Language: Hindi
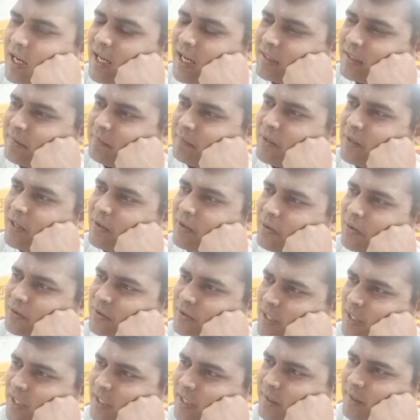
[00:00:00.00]
आत्मा को
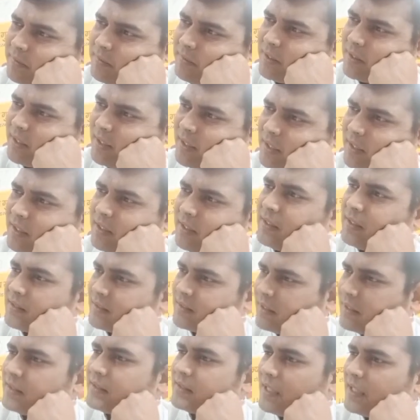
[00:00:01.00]
जाने बिना
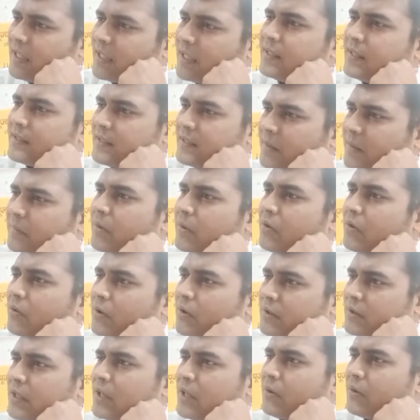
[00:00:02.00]
संसार की
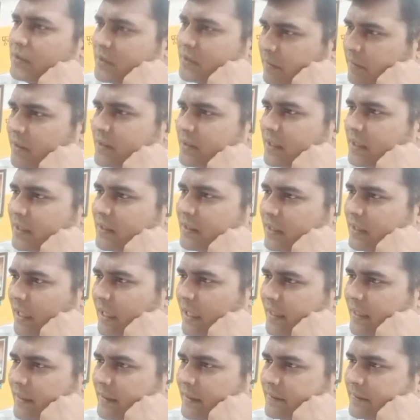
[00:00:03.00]
क्षणभंगुरता कोई समझ सकता
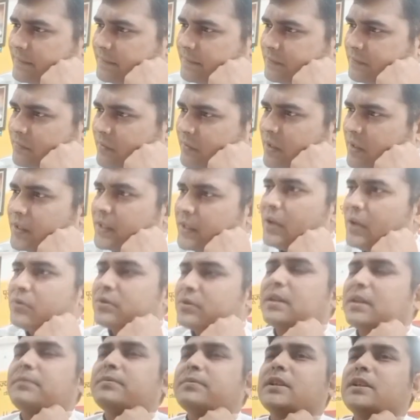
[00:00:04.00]
है या
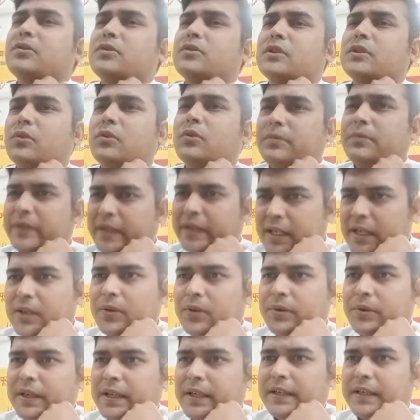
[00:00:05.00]
उस समझे की कोई
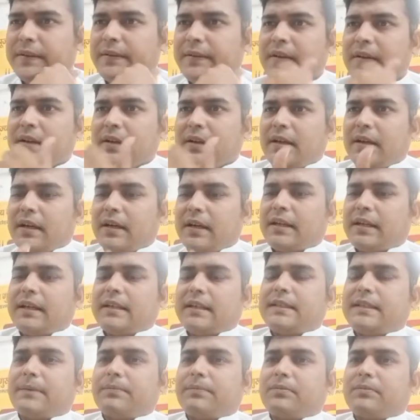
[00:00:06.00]
वैल्यू है
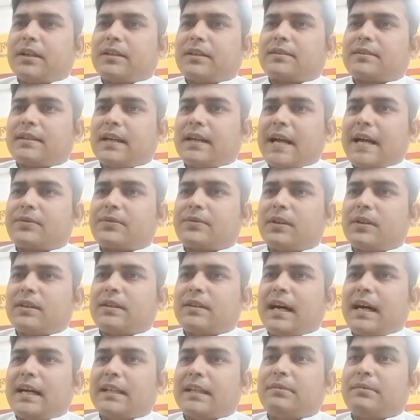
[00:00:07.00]
अरे जब तक
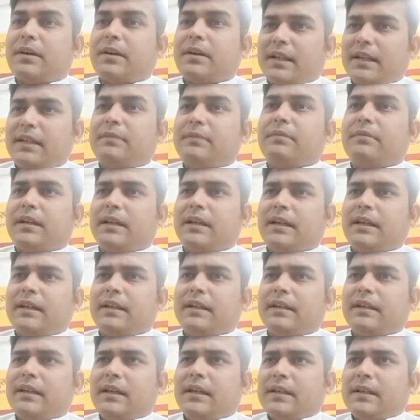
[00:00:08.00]
शाश्वत आत्मा नहीं मिले
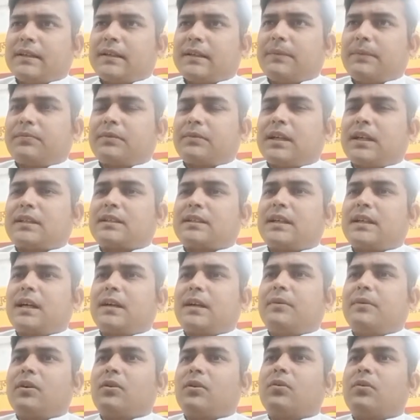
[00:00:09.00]
तब तक
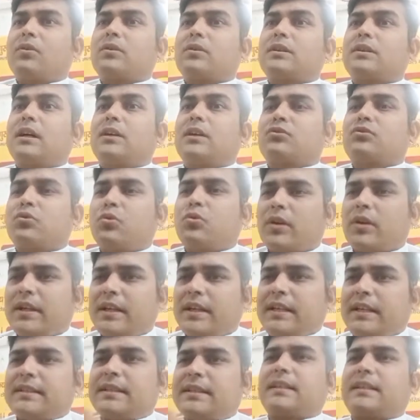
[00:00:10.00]
क्षणभंगुरता छोड़
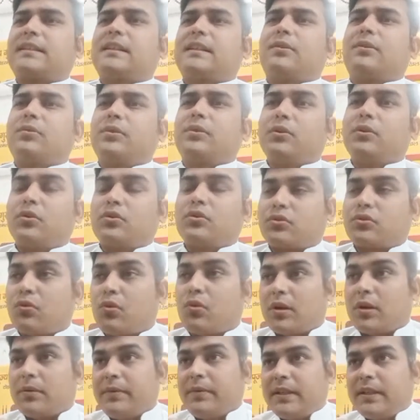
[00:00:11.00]
ही नहीं सकता कोई और
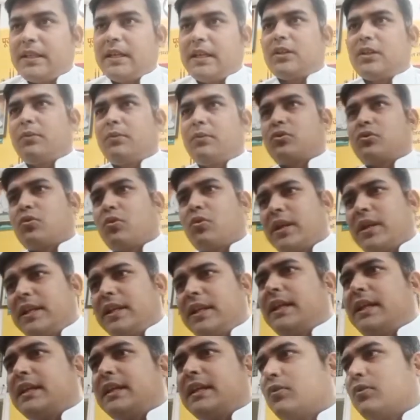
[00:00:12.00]
छोड़ भी दे तो वो छोड़
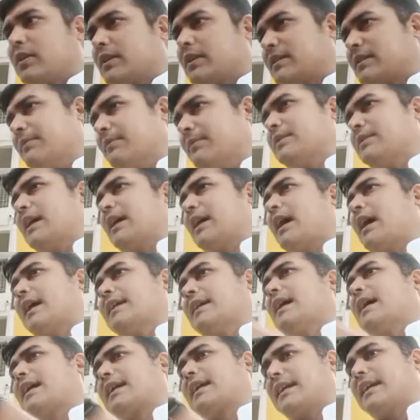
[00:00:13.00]
ही नहीं क्योंकि समझे
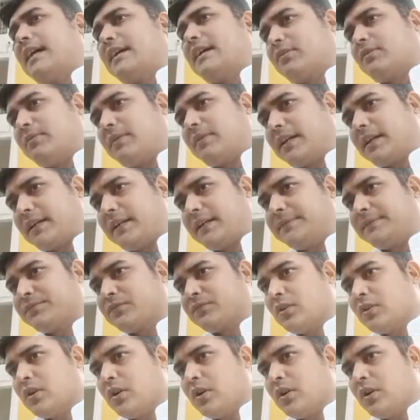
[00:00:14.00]
आधार क्या है तुम्हारा